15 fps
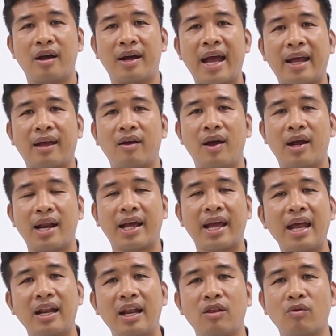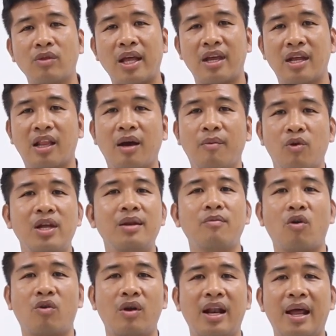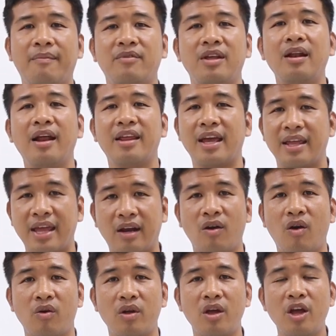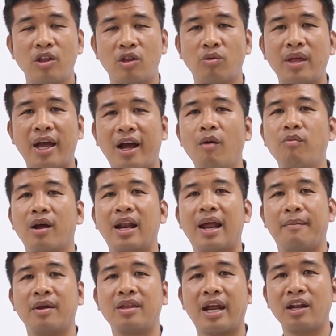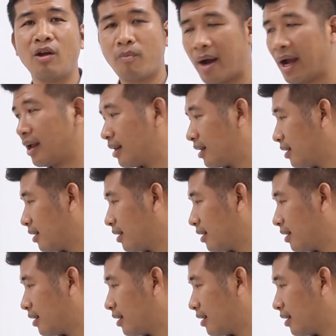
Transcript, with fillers: gạch hoặc là cát lên chúng ta chỉ tời một ít một nó làm rất là nhẹ nhàng thôi chúng ta không được làm cái chấn động mạnh